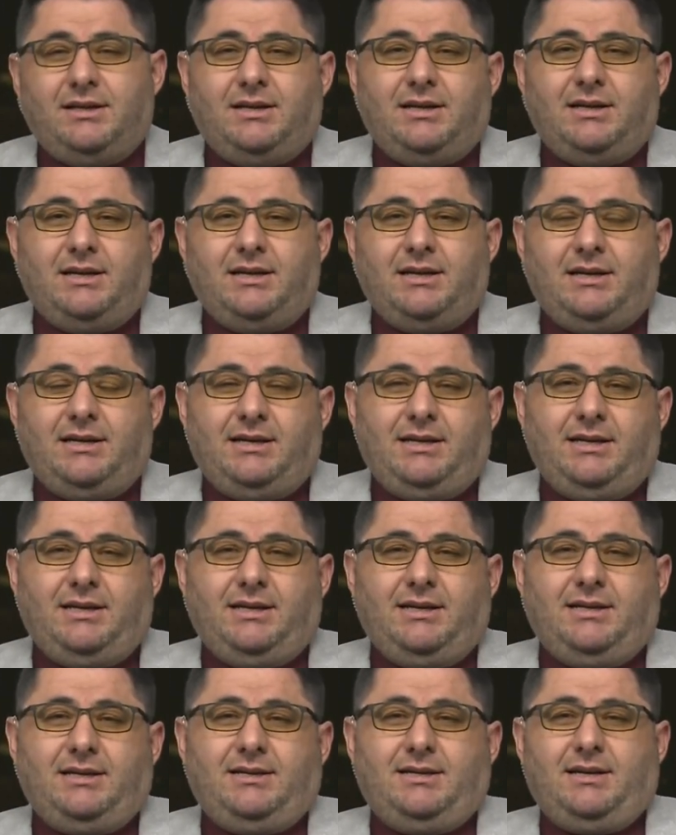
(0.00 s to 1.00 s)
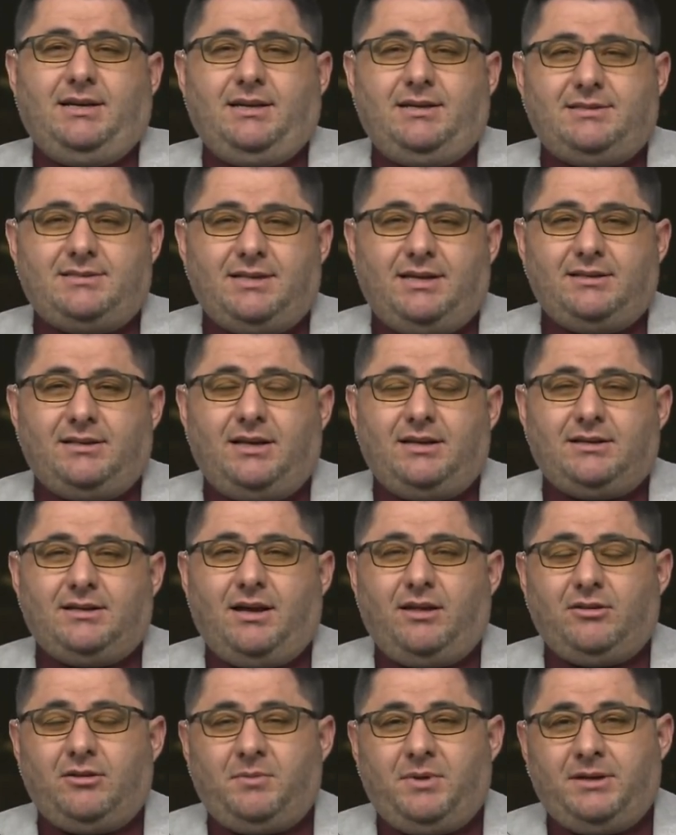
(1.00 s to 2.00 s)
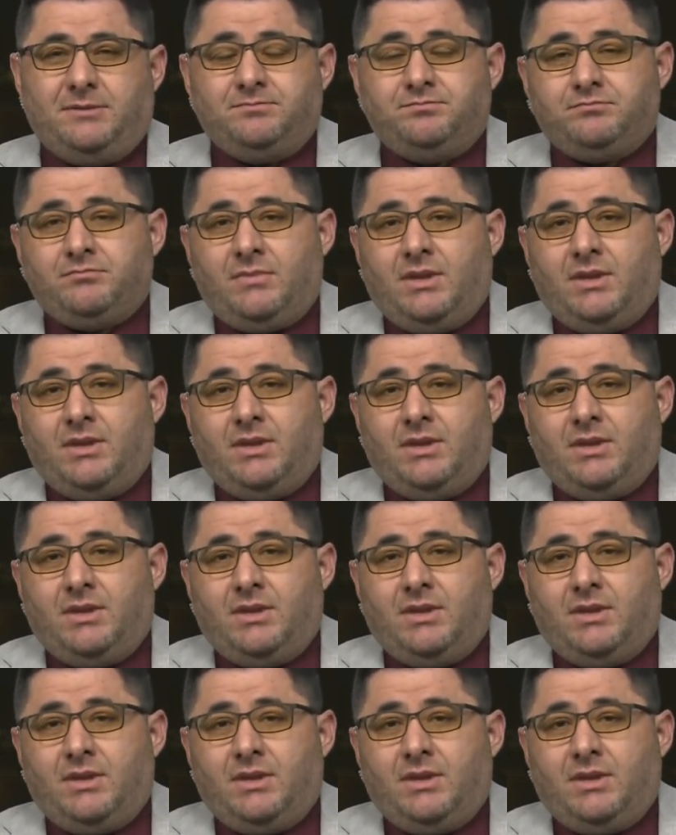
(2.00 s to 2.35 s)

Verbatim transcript: آه، للسيد الكاظمي